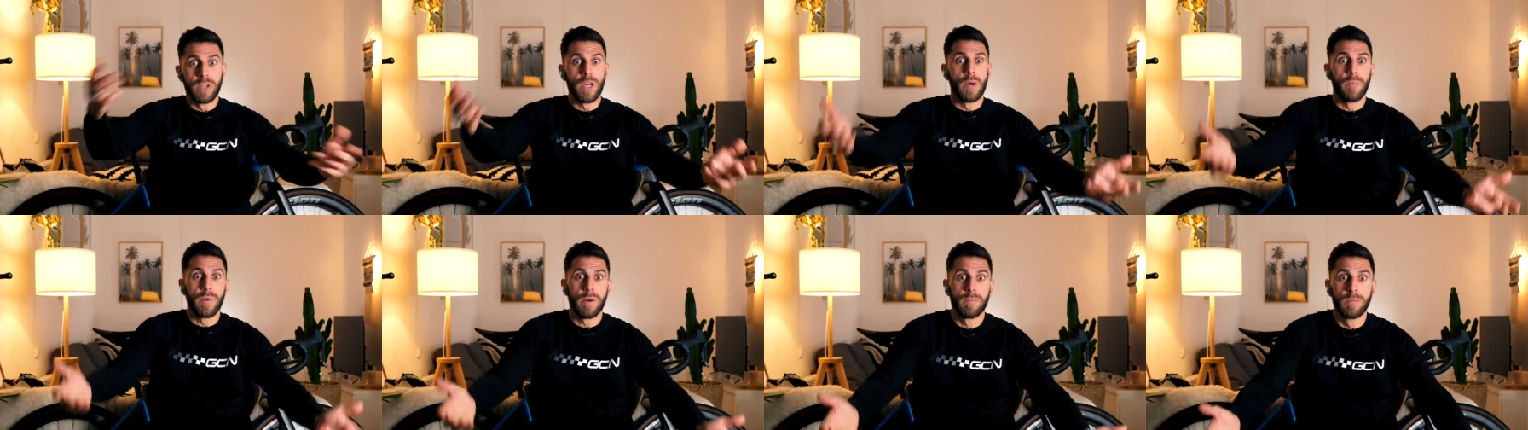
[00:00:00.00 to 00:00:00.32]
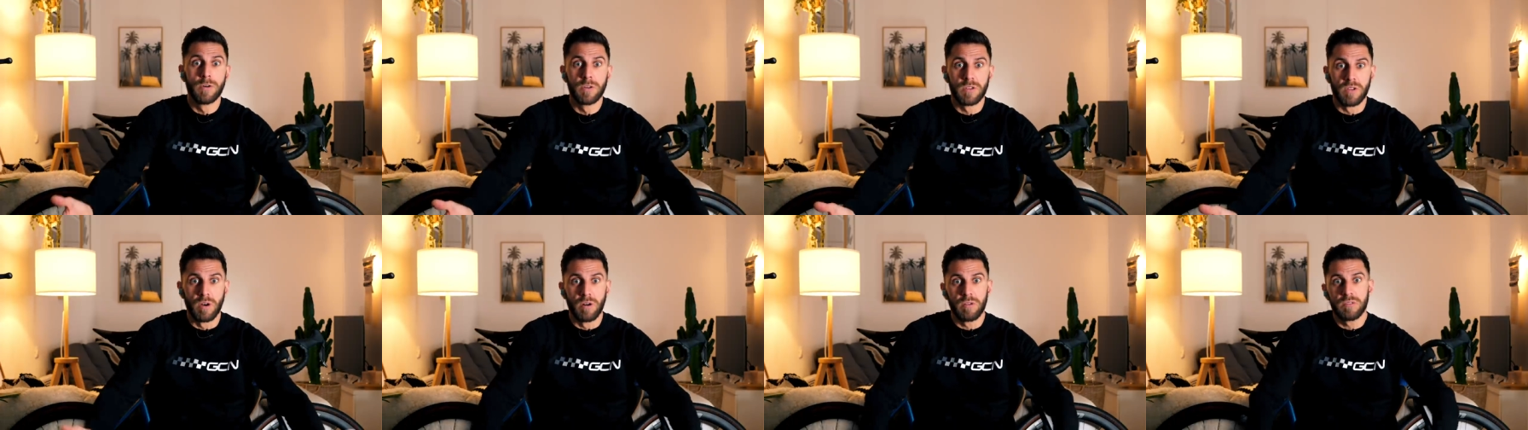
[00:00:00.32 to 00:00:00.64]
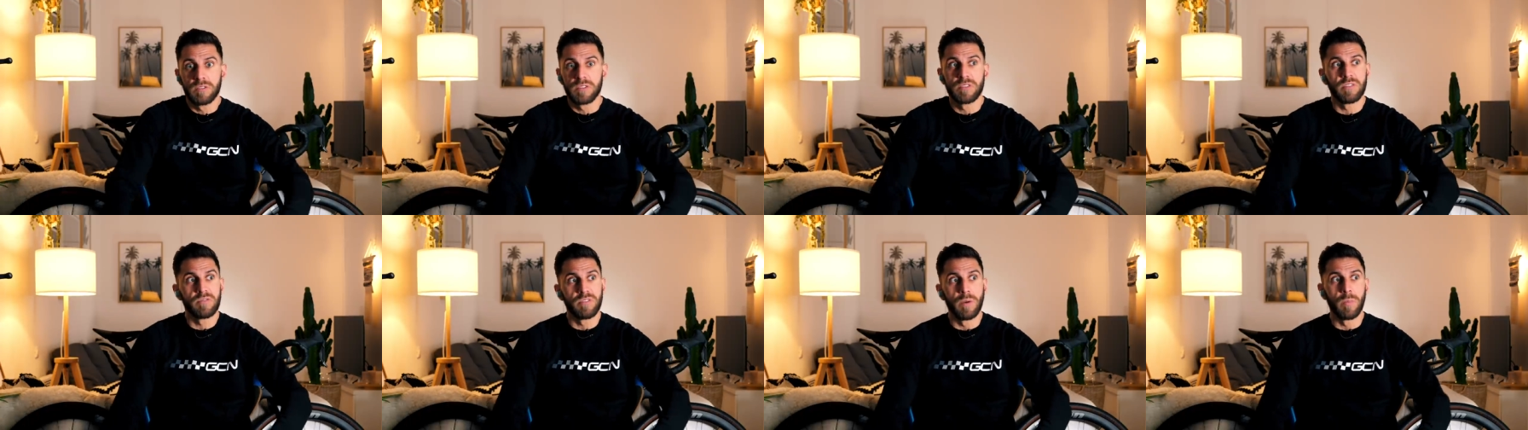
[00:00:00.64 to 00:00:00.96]
il n'y a pas beau temps,
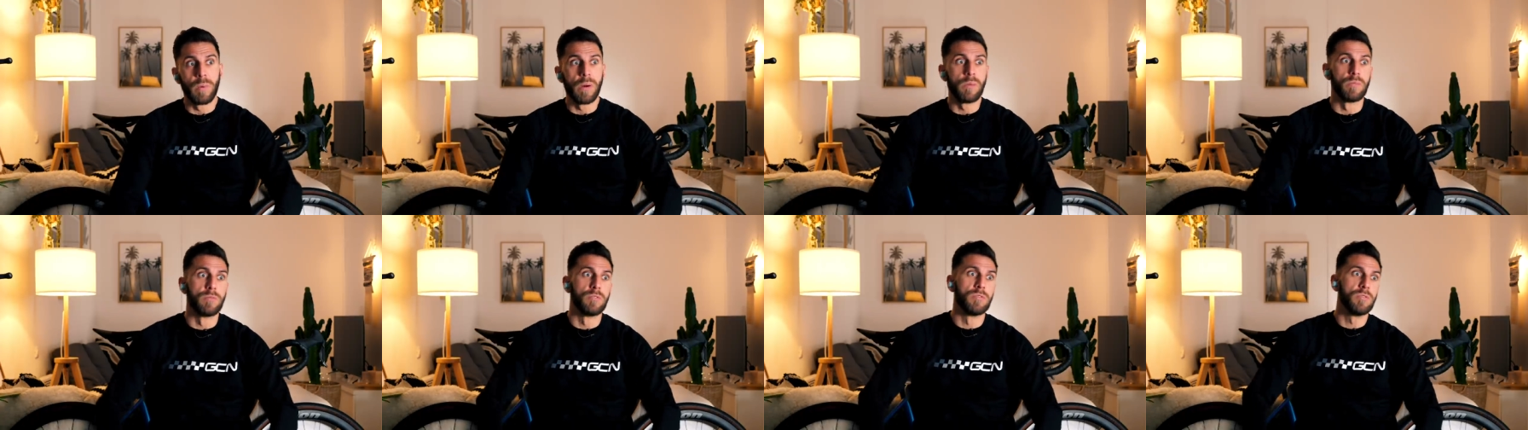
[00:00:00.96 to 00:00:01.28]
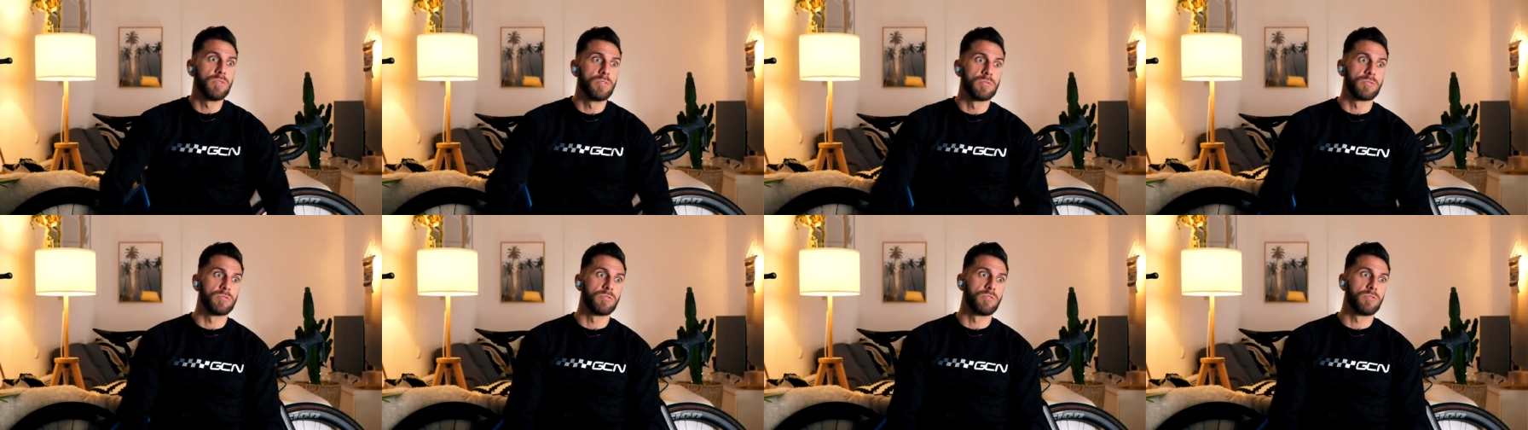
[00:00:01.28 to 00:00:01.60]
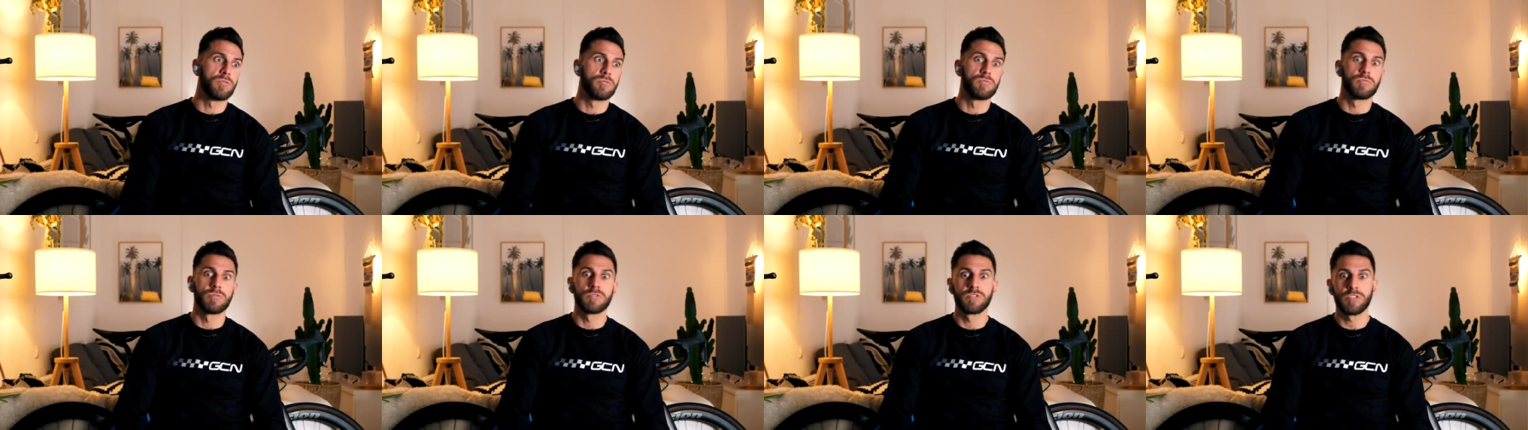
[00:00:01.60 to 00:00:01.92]
mais il fait pas beau, donc
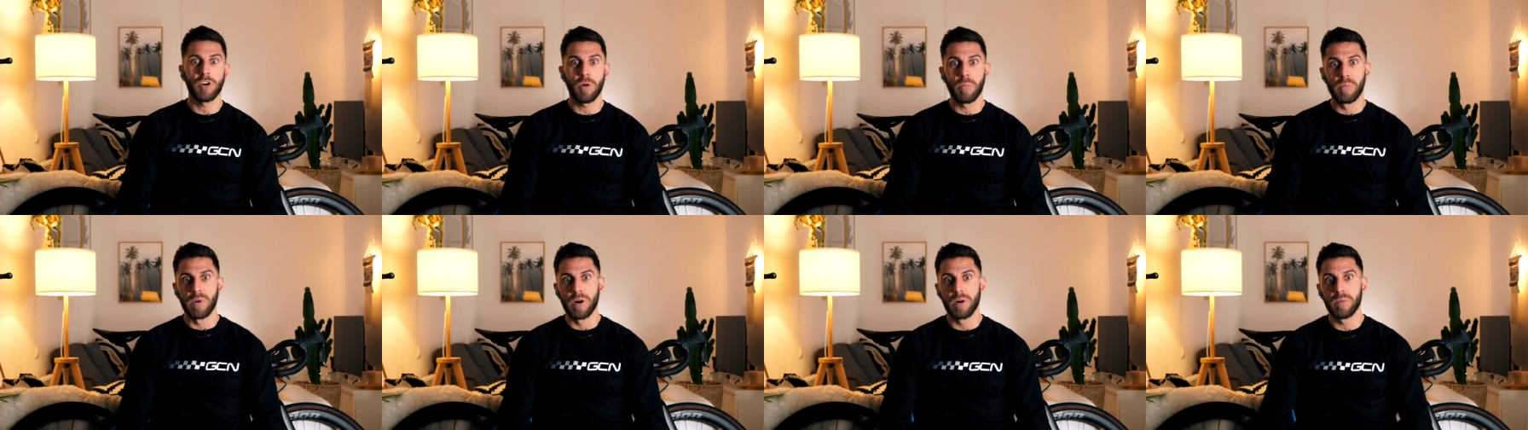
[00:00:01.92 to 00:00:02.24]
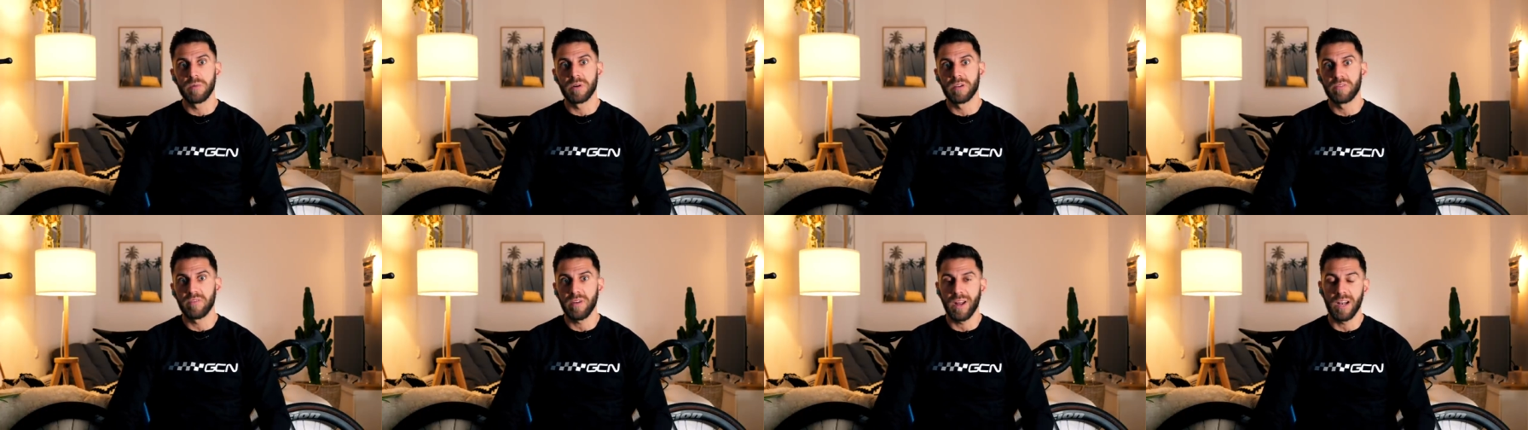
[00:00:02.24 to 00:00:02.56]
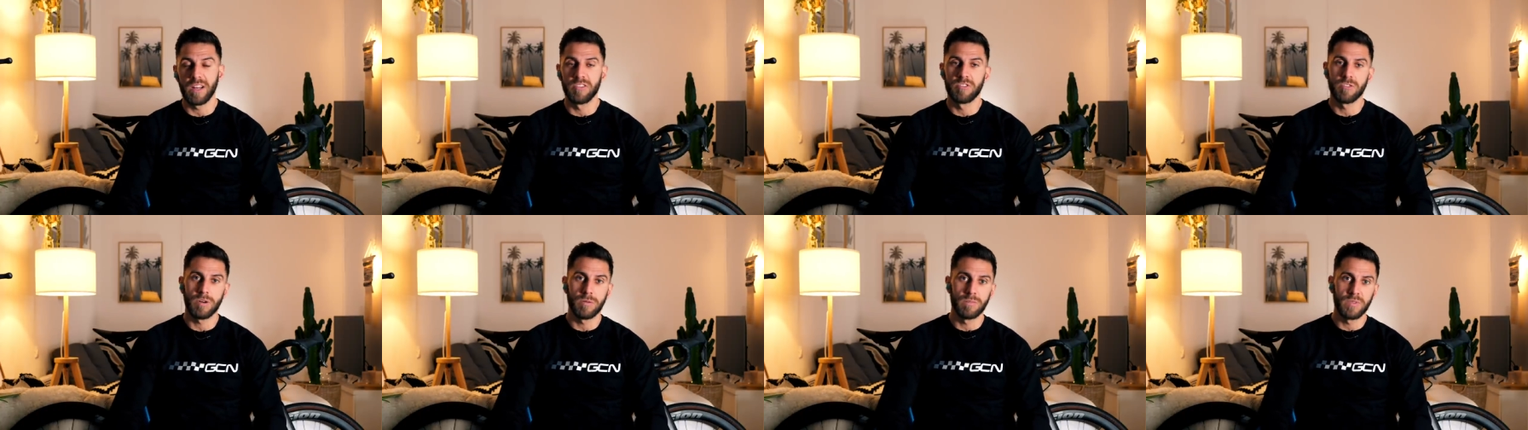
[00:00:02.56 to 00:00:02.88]
du coup on sort pas, on préfère
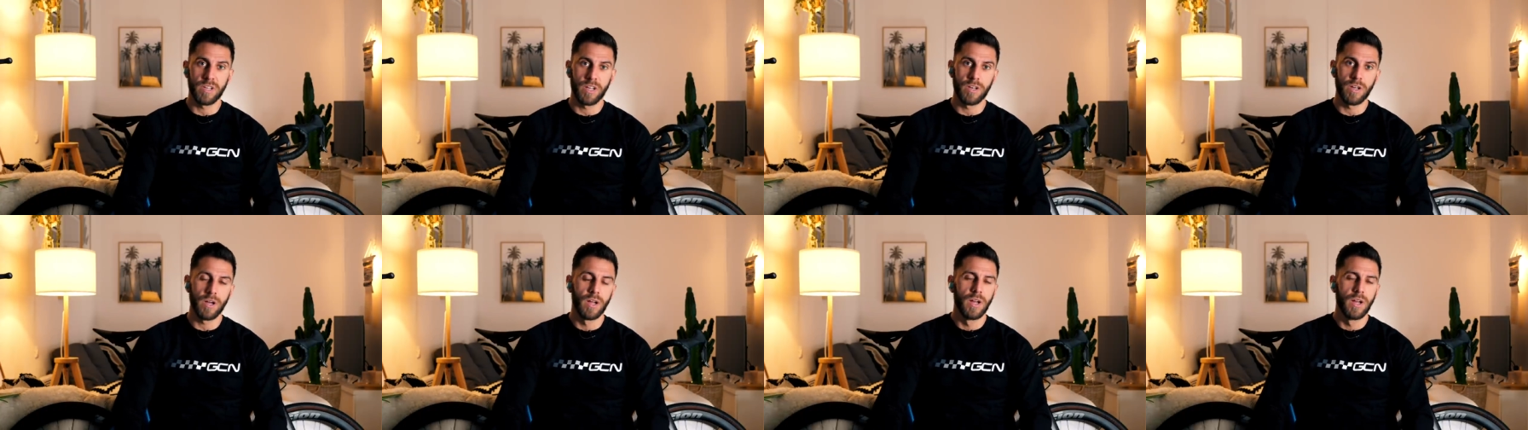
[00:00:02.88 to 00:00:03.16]
aller sur un